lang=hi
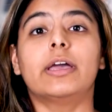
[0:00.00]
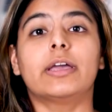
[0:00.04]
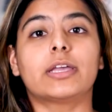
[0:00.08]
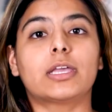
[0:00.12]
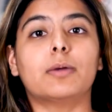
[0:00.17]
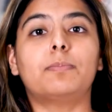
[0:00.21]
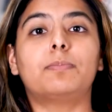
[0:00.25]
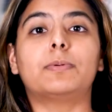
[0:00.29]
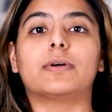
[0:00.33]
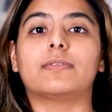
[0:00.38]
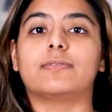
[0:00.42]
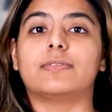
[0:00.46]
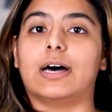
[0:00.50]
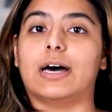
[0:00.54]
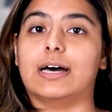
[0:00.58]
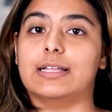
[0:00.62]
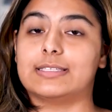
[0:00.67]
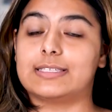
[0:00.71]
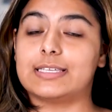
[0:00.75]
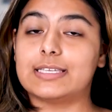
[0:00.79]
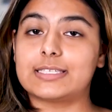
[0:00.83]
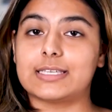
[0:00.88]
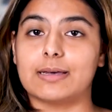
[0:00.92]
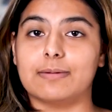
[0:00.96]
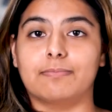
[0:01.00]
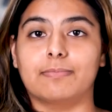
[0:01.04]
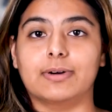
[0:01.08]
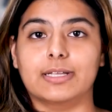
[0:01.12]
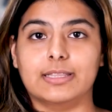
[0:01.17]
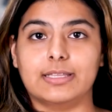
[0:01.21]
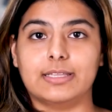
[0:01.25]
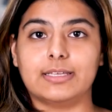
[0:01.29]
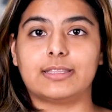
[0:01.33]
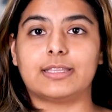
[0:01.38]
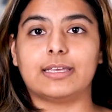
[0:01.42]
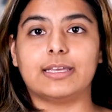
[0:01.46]
के प्रावधान से
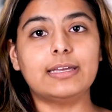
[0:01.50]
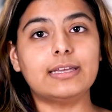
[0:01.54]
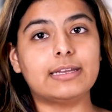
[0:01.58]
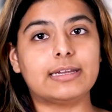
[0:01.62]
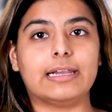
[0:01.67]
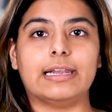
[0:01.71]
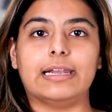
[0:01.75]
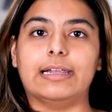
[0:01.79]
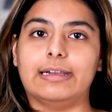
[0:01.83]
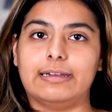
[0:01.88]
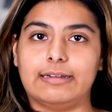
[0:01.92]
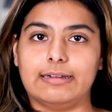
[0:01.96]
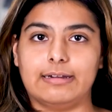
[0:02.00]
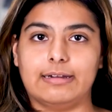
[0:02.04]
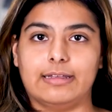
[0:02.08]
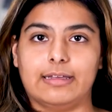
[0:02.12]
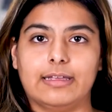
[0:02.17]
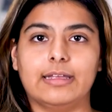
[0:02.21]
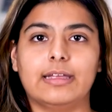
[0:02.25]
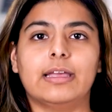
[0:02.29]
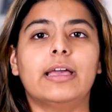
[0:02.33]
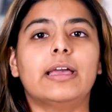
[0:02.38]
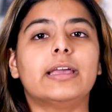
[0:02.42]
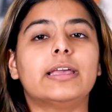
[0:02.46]
संबंधित हैं रिलेटेड हैं